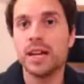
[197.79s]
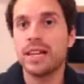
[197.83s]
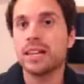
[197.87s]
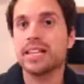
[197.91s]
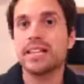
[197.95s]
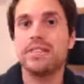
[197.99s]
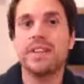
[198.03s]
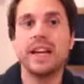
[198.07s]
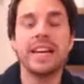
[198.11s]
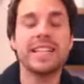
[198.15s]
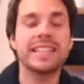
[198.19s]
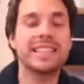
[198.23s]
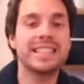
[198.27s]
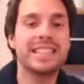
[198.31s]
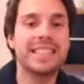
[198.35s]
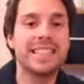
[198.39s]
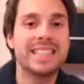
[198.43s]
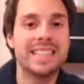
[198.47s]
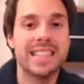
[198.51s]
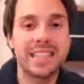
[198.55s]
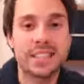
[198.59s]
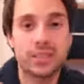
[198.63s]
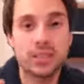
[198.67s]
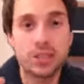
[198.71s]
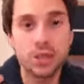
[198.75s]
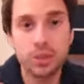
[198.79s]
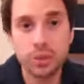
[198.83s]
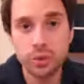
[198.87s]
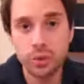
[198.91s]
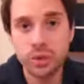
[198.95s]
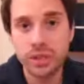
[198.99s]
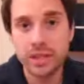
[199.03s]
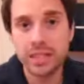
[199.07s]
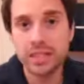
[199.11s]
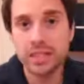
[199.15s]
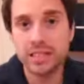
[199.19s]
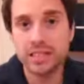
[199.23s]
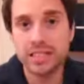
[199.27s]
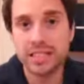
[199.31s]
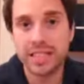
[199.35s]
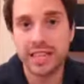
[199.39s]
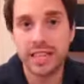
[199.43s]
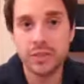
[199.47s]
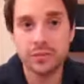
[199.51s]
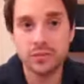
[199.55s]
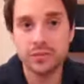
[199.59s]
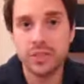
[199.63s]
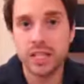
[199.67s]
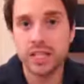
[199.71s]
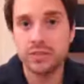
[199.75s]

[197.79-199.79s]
Die werden sich natürlich treffen,